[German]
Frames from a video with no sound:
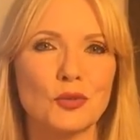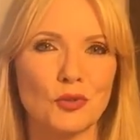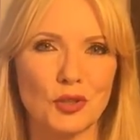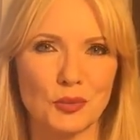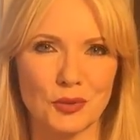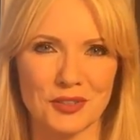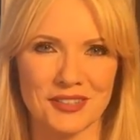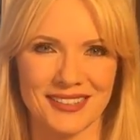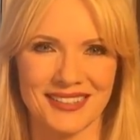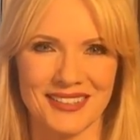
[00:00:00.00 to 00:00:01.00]
Juli
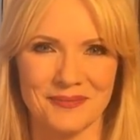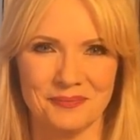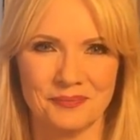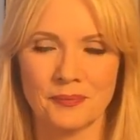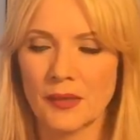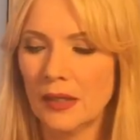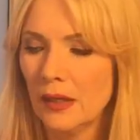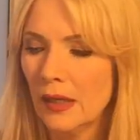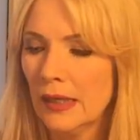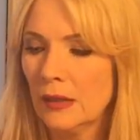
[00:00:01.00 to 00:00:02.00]
Geburtstag haben.
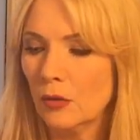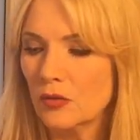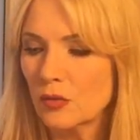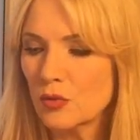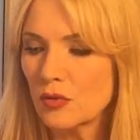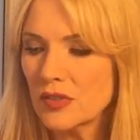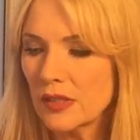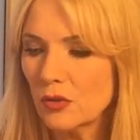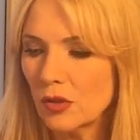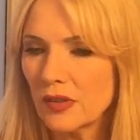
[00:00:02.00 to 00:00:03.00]
Und zum Schluss
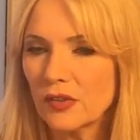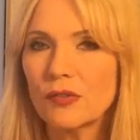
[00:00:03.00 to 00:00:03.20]
dann noch das